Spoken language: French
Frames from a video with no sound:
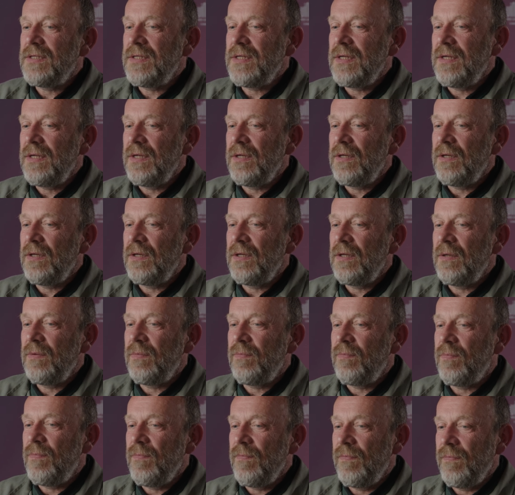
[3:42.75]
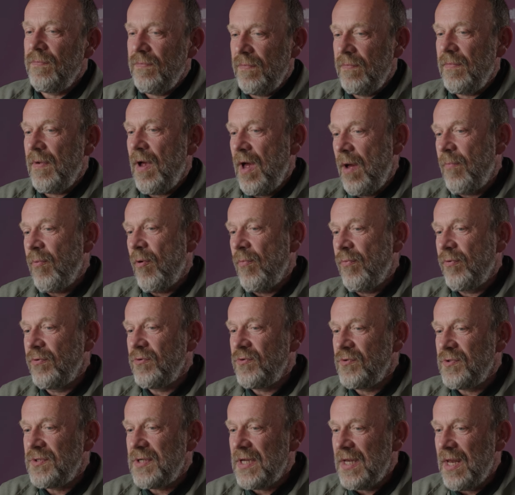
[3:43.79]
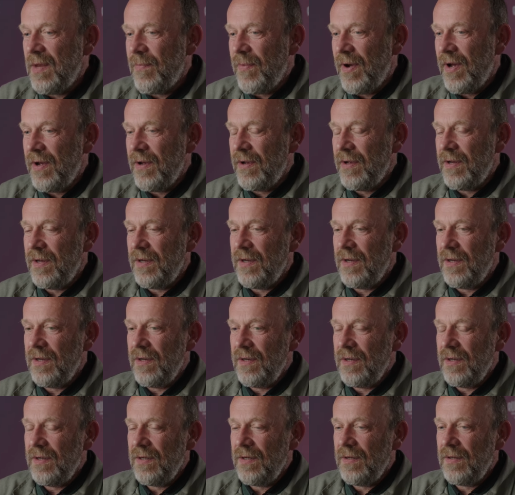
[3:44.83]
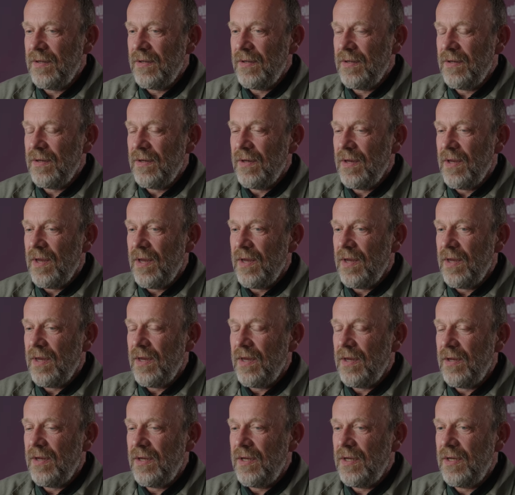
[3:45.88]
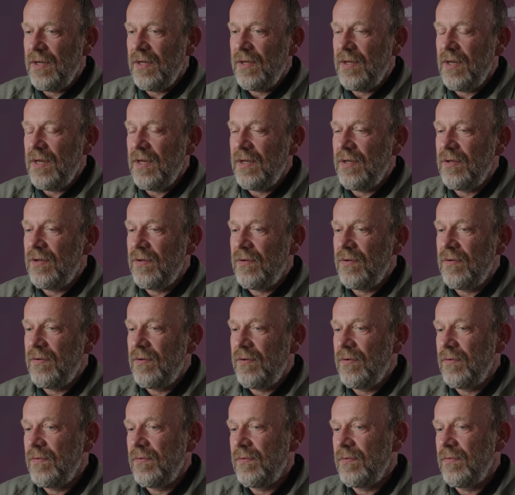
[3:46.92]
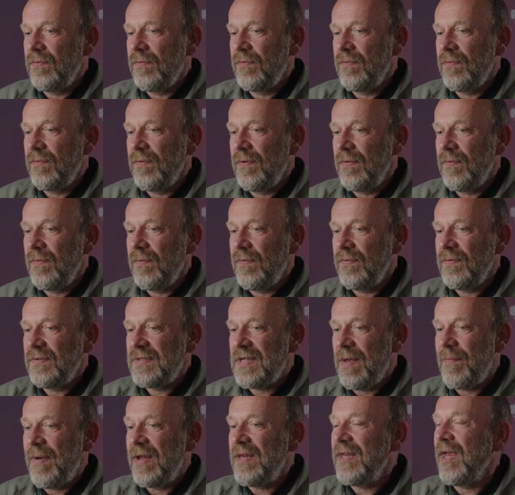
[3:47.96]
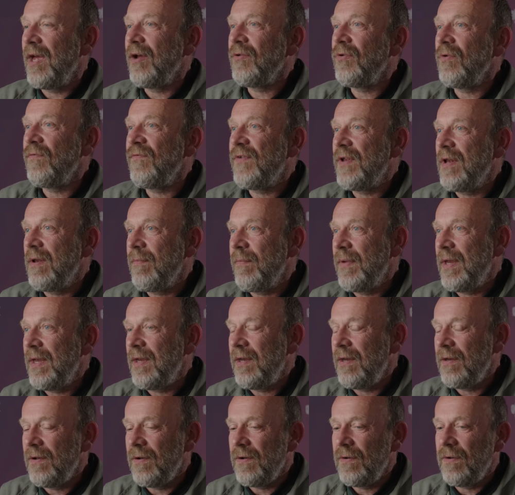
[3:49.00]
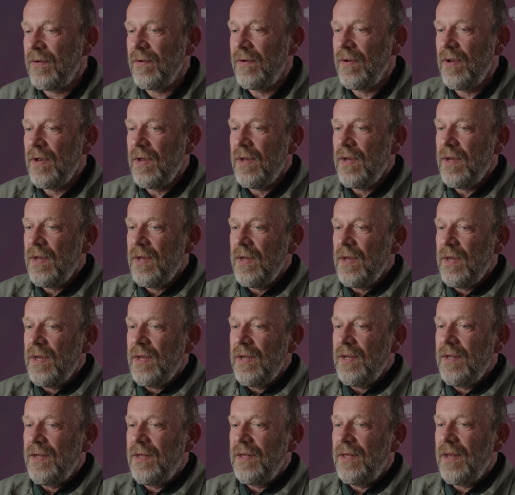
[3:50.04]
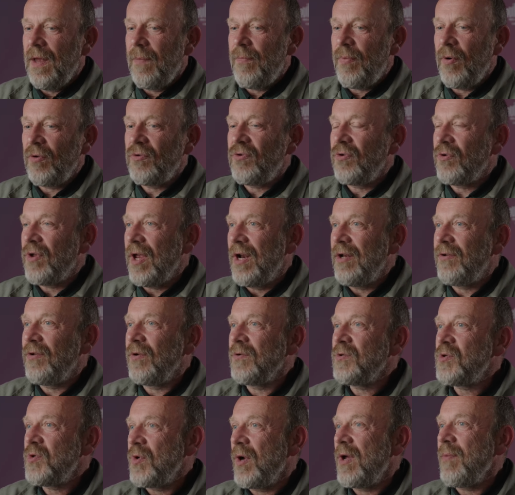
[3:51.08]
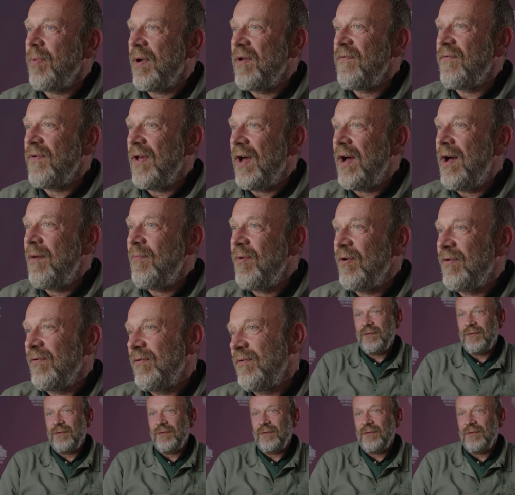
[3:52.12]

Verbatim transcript: dit à propos du cinéma et, de sa manière de filmer euh, n'importe quel temps serait préférable,